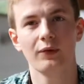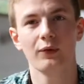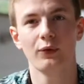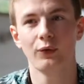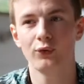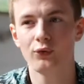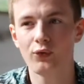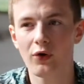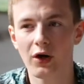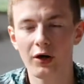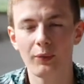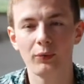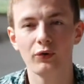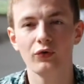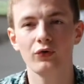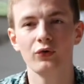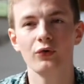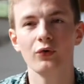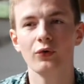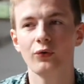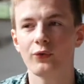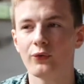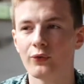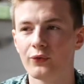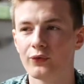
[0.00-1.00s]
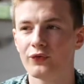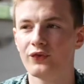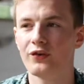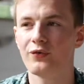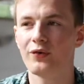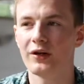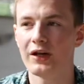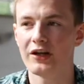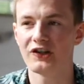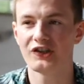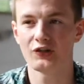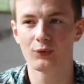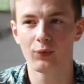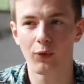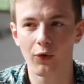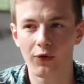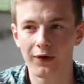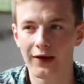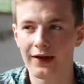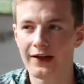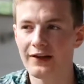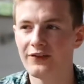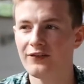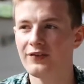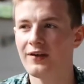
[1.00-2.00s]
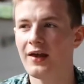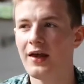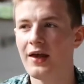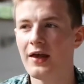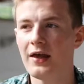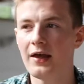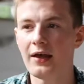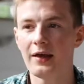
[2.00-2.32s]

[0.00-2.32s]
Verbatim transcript: Au fur et à mesure, on se dit voilà, je progresse.